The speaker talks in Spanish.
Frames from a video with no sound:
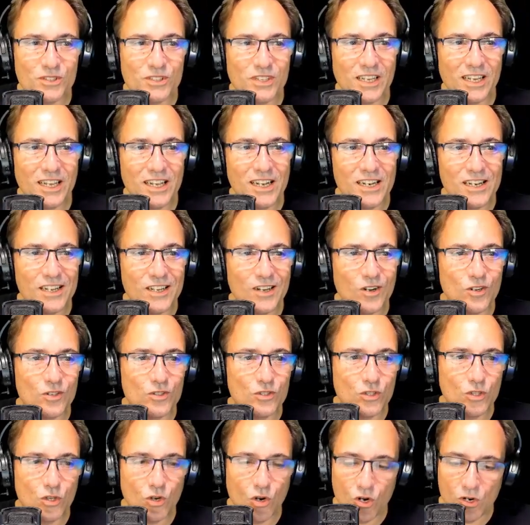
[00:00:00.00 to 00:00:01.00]
el
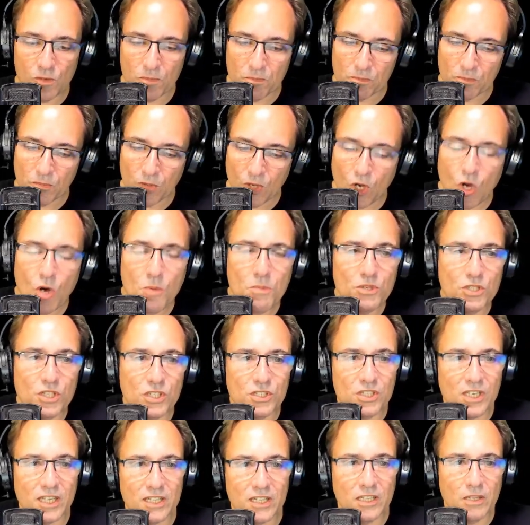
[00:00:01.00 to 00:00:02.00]
control. ¿Cómo se
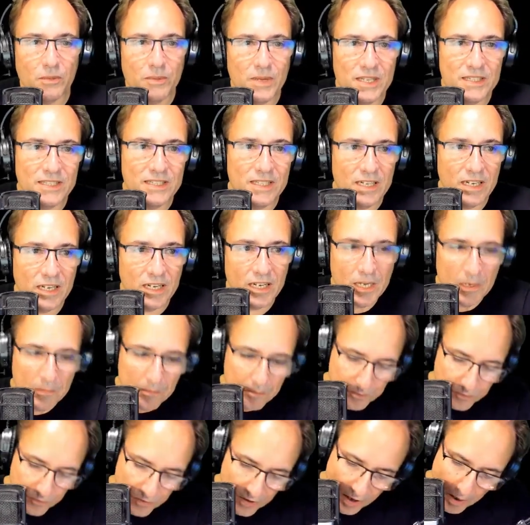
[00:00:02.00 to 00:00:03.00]
siente? Te voy a decir que
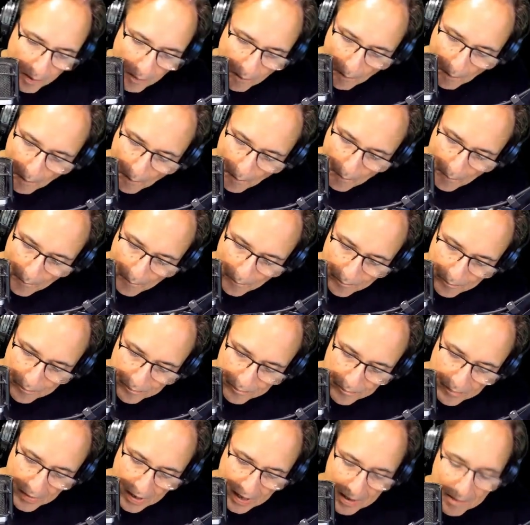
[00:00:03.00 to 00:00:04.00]

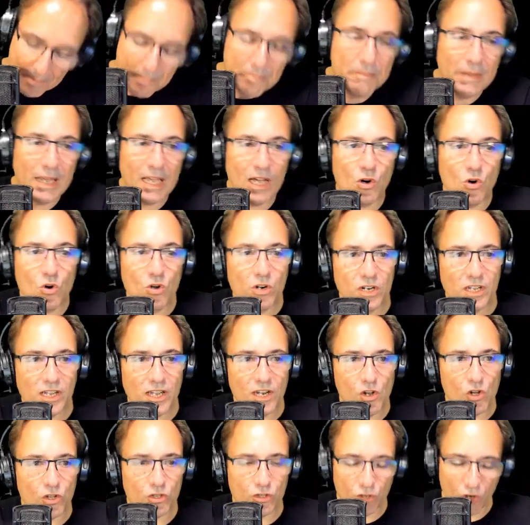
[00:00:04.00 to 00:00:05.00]
mejor que
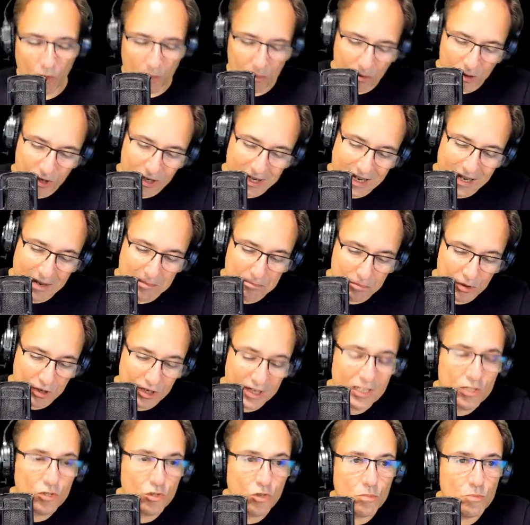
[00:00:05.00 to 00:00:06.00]
el otro. ¿Por qué?
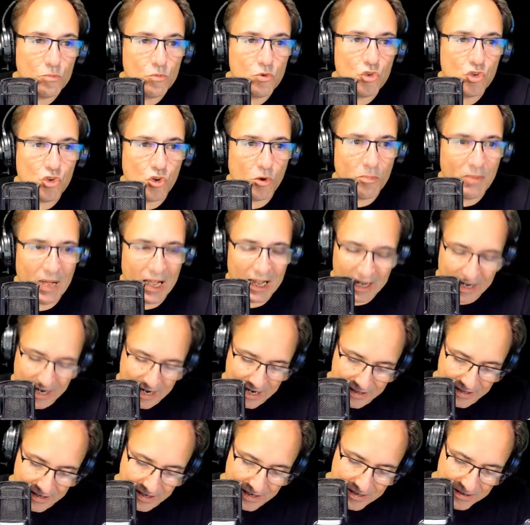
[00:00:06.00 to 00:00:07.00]
Porque esto es mucho más
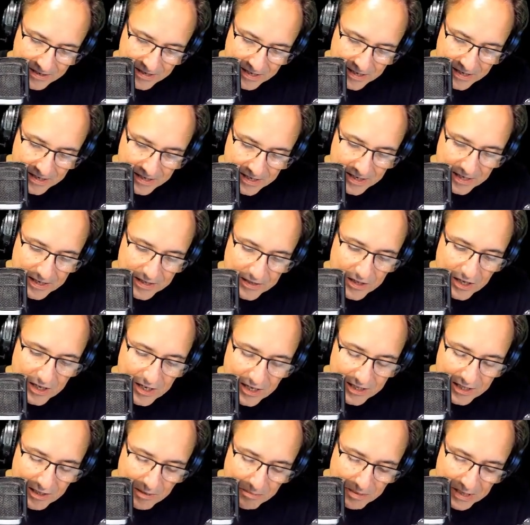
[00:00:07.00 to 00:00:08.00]
grande. Tiene
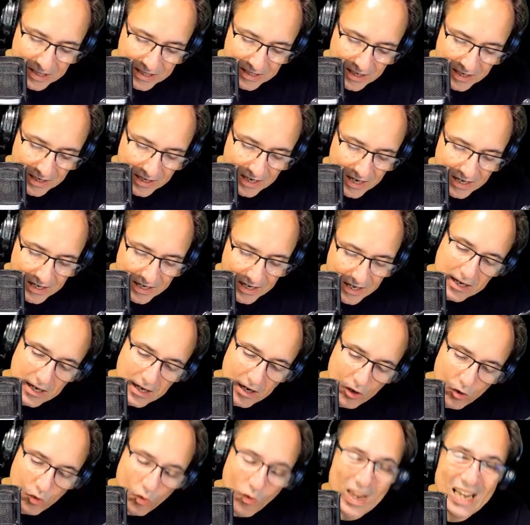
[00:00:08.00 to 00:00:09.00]
esta parte de acá que
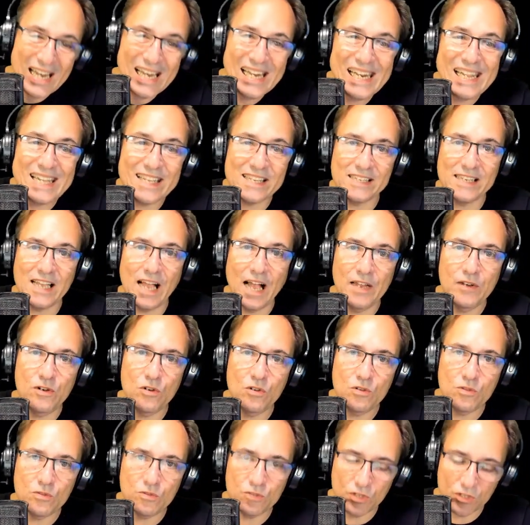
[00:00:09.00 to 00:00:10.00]
no es lisa,
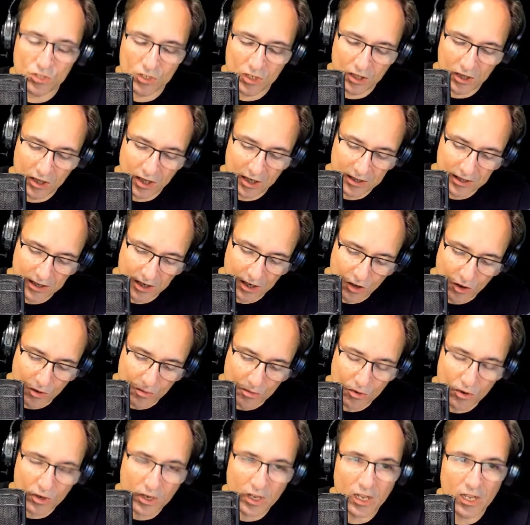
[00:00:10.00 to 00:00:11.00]
¿no? Se siente así
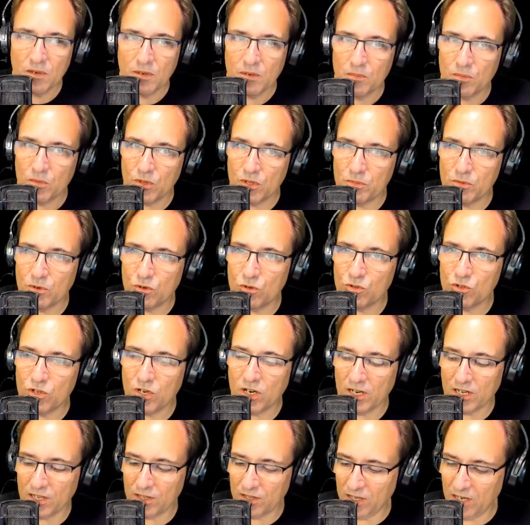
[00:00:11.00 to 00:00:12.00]
como que podemos
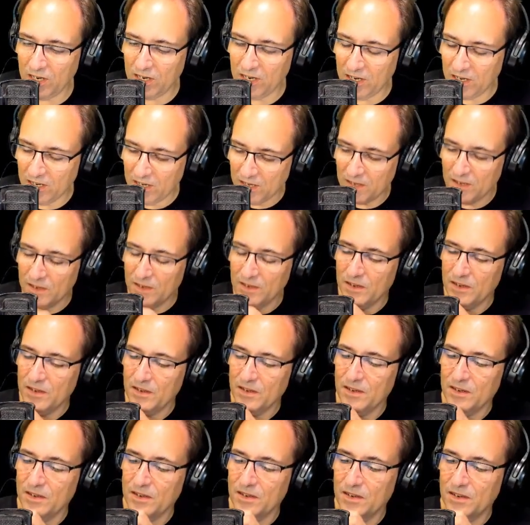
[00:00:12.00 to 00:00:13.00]
escuchar que tiene.
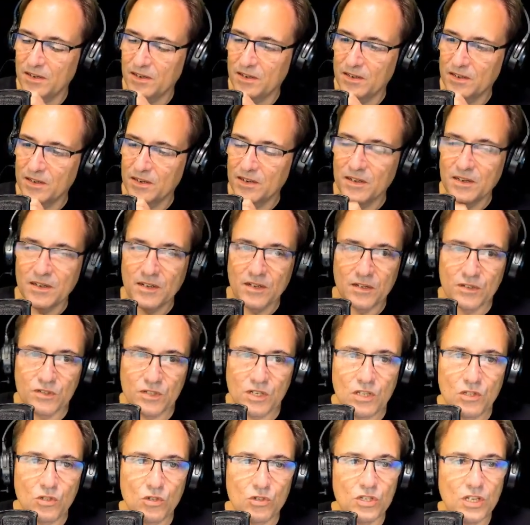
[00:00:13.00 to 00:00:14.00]

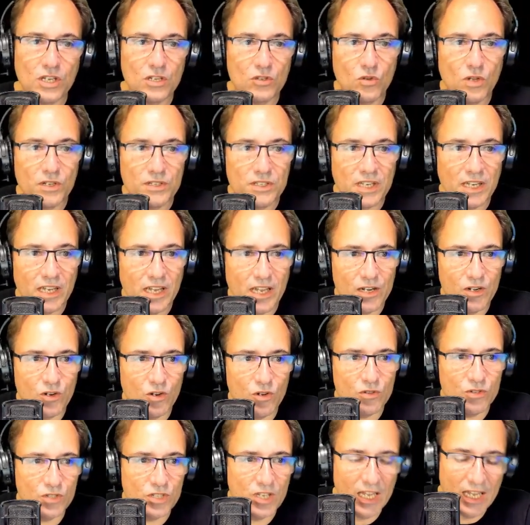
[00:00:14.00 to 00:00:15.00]
Entonces, eso hace que
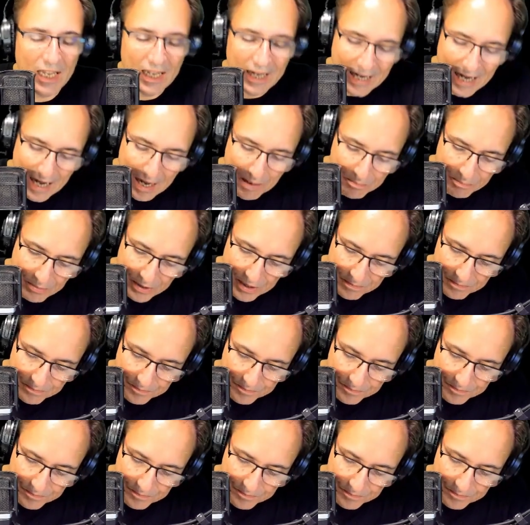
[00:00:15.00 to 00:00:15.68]
no se escape.